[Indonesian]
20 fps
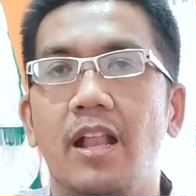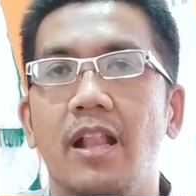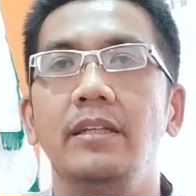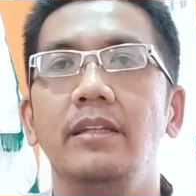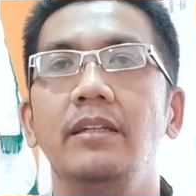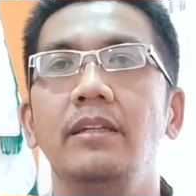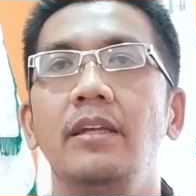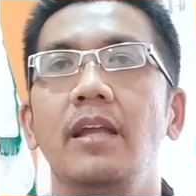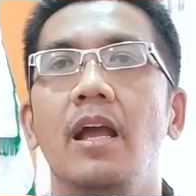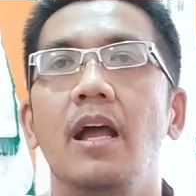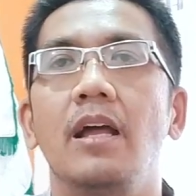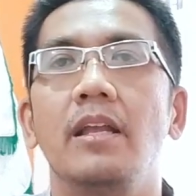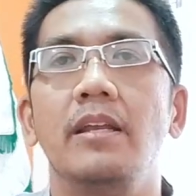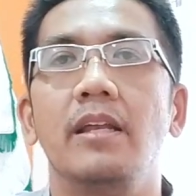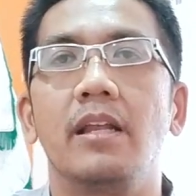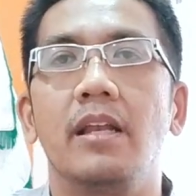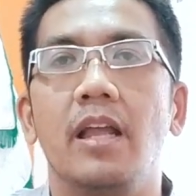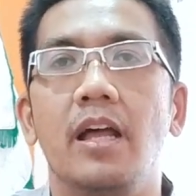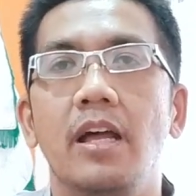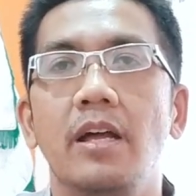Ini
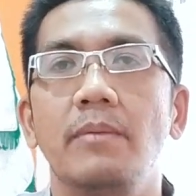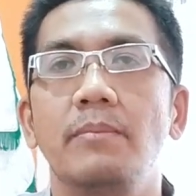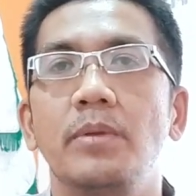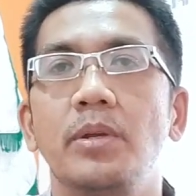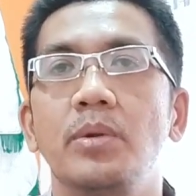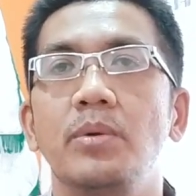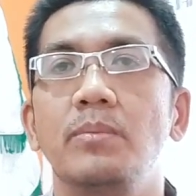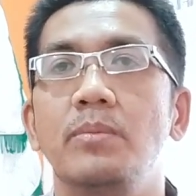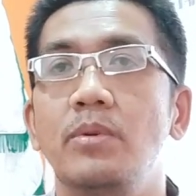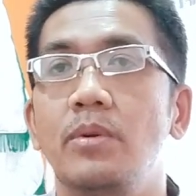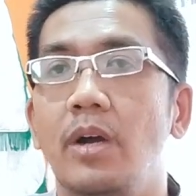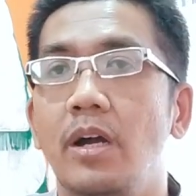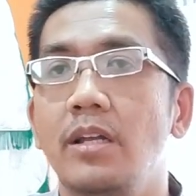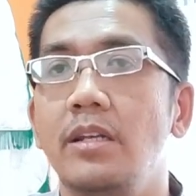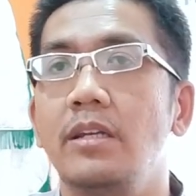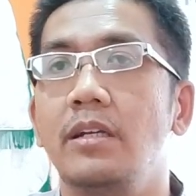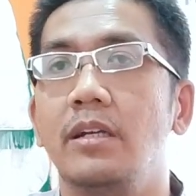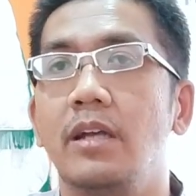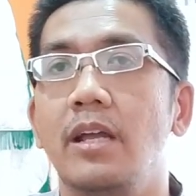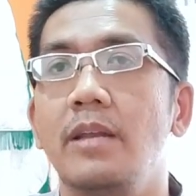adalah berhubungan
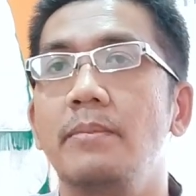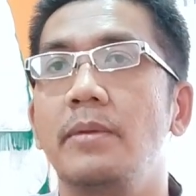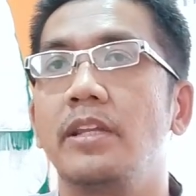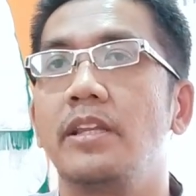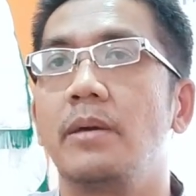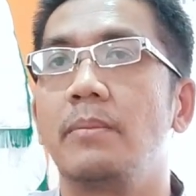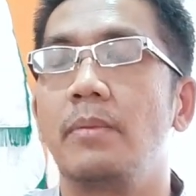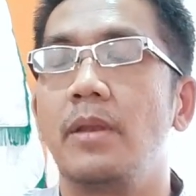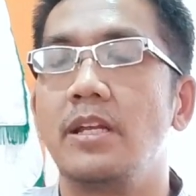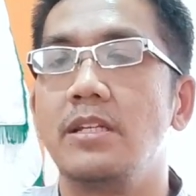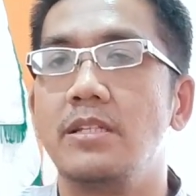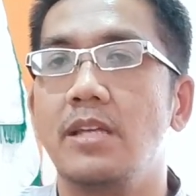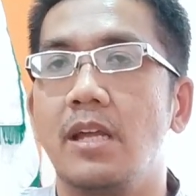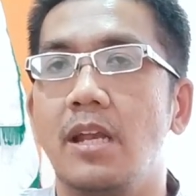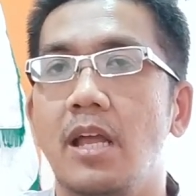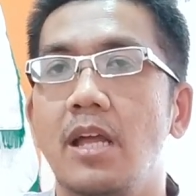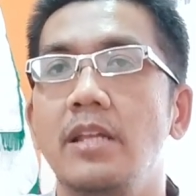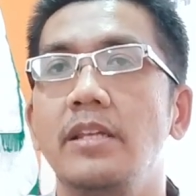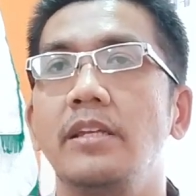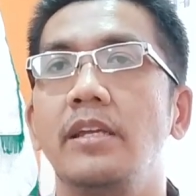dengan mata
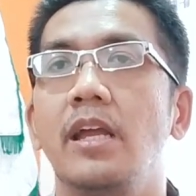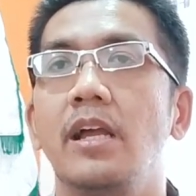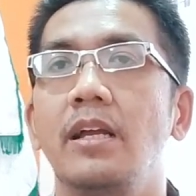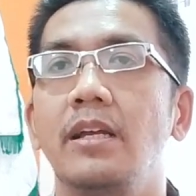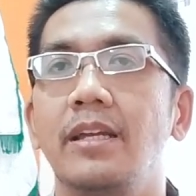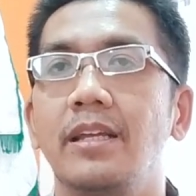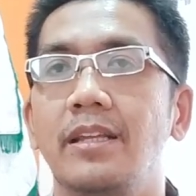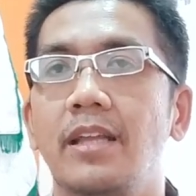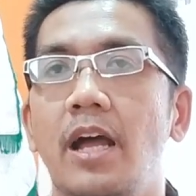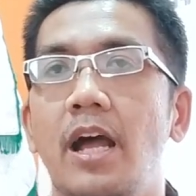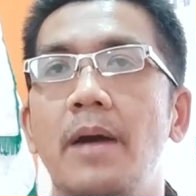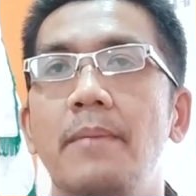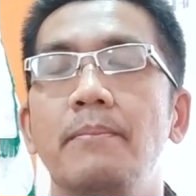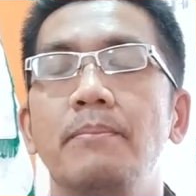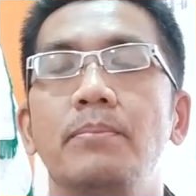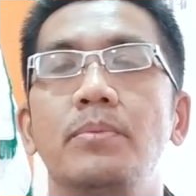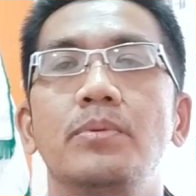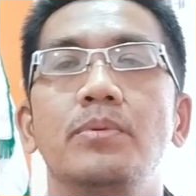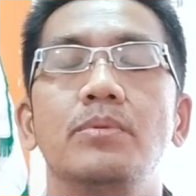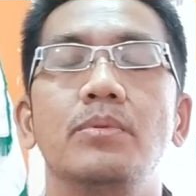pelajaran yang kita
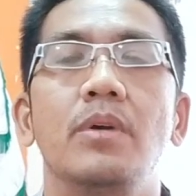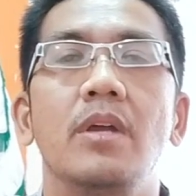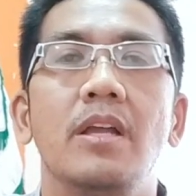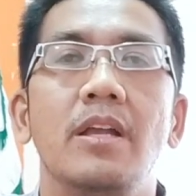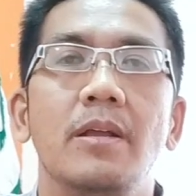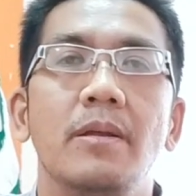ampu.